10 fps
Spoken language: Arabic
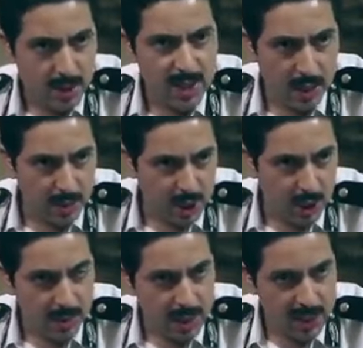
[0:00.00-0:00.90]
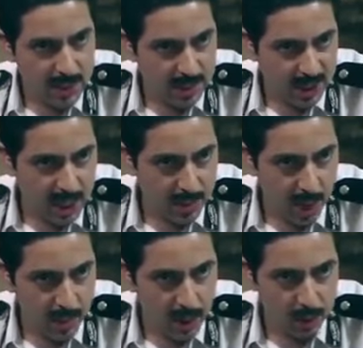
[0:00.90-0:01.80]
نسيت يا باشا لما الناس دي بتتخانق
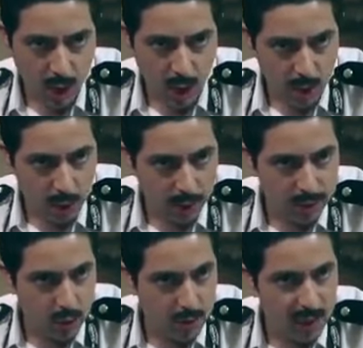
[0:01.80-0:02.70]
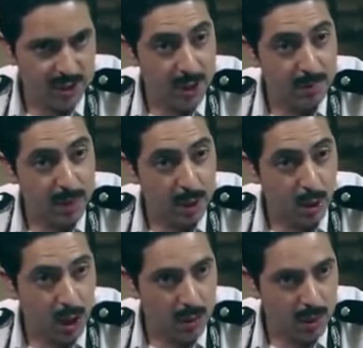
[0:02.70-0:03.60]
مع بعض ويعوروا نفسهم عشان
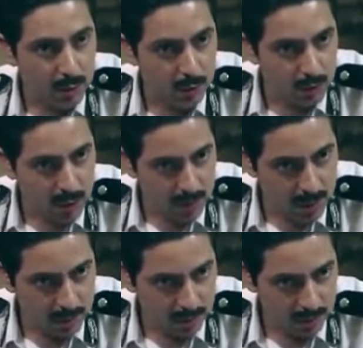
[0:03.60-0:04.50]
يتبلوا على بعض قدامنا